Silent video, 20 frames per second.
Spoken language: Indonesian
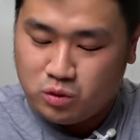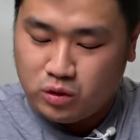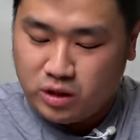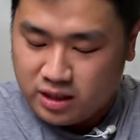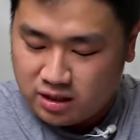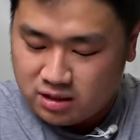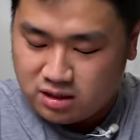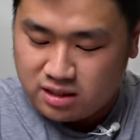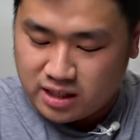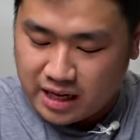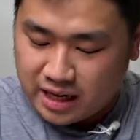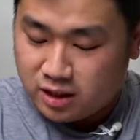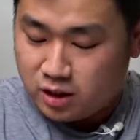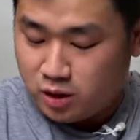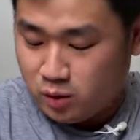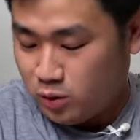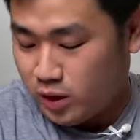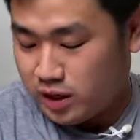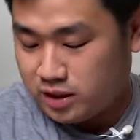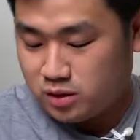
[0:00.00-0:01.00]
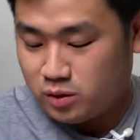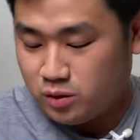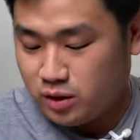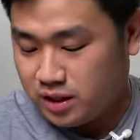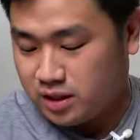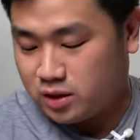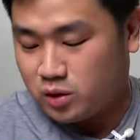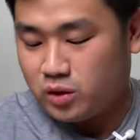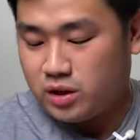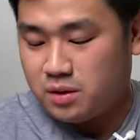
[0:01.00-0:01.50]
inch NQS gue
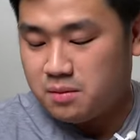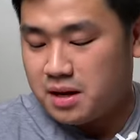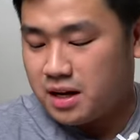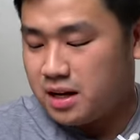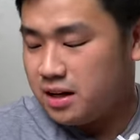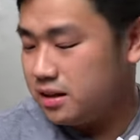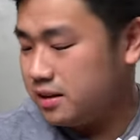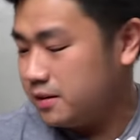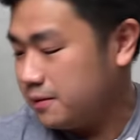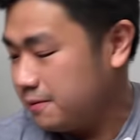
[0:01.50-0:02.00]
ikut kode belakang